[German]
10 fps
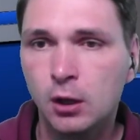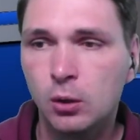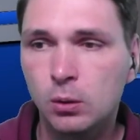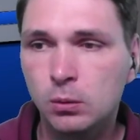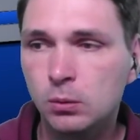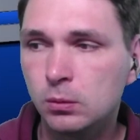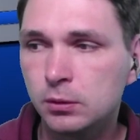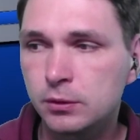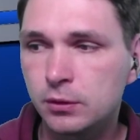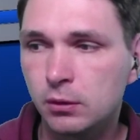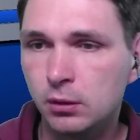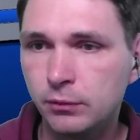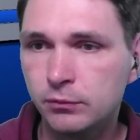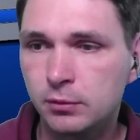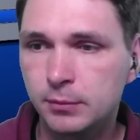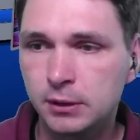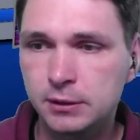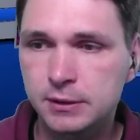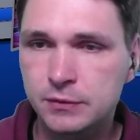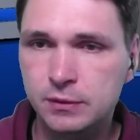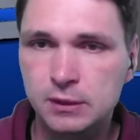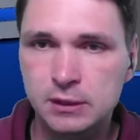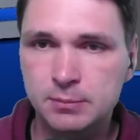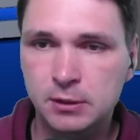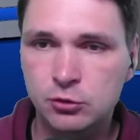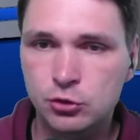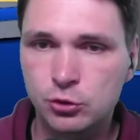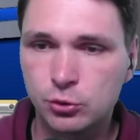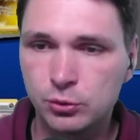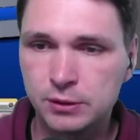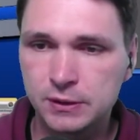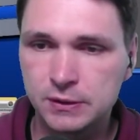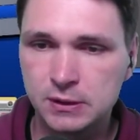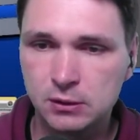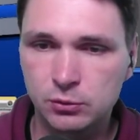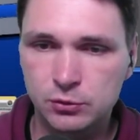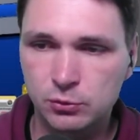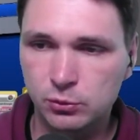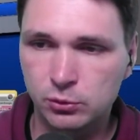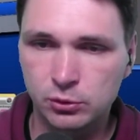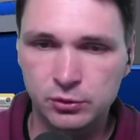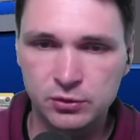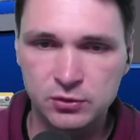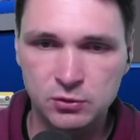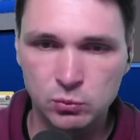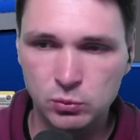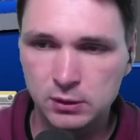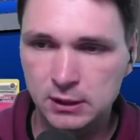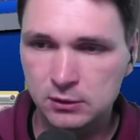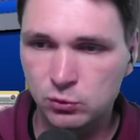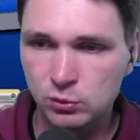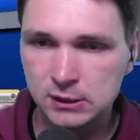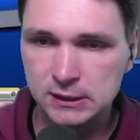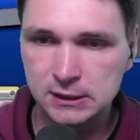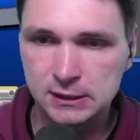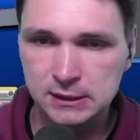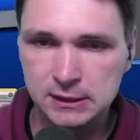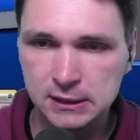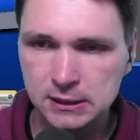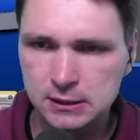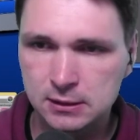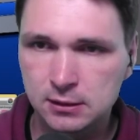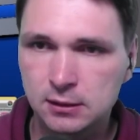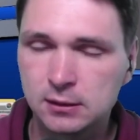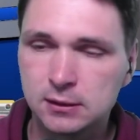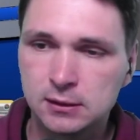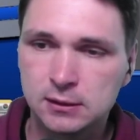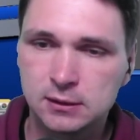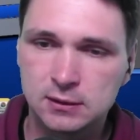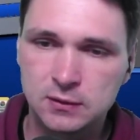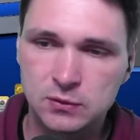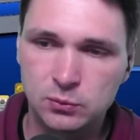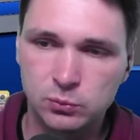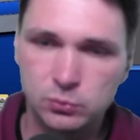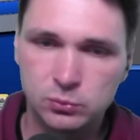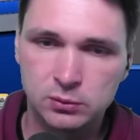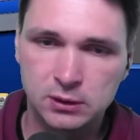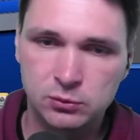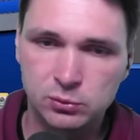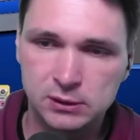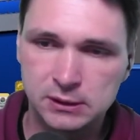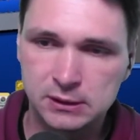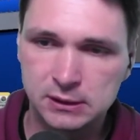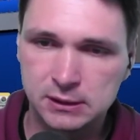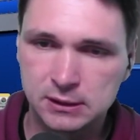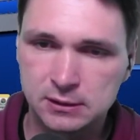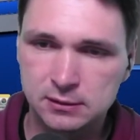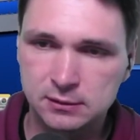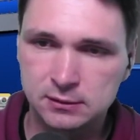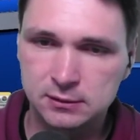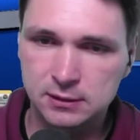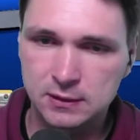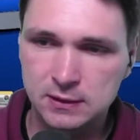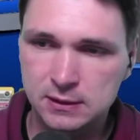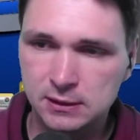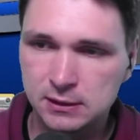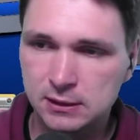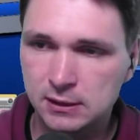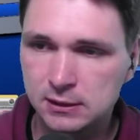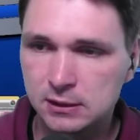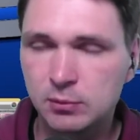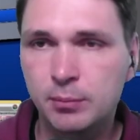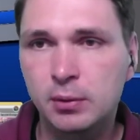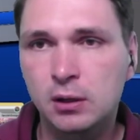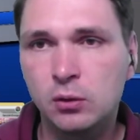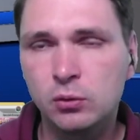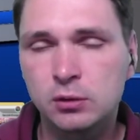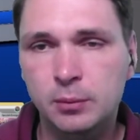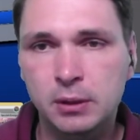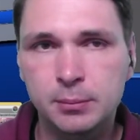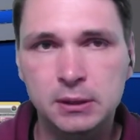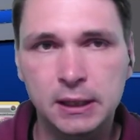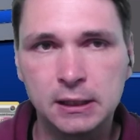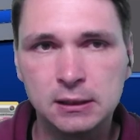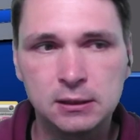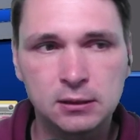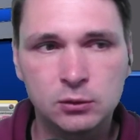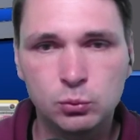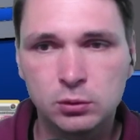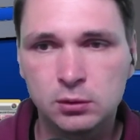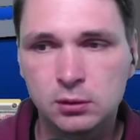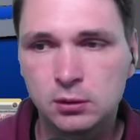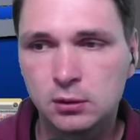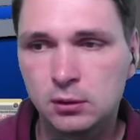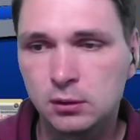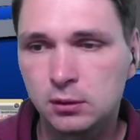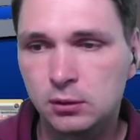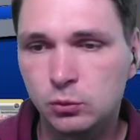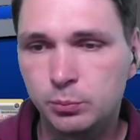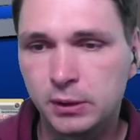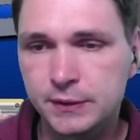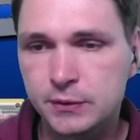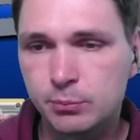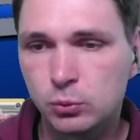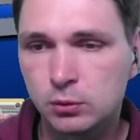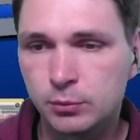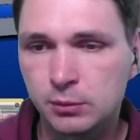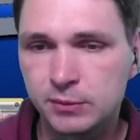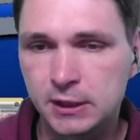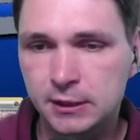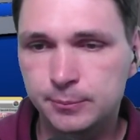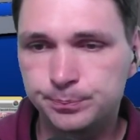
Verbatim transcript: Und hoffen wir mal, dass wir hier jetzt mal einen schönen Sieg uns holen können. So natürlich nicht so natürlich nicht. Äh, das ist nicht die Hand, die man braucht. Und dabei habe ich eigentlich genug, genug Basis-Pokémon im Deck.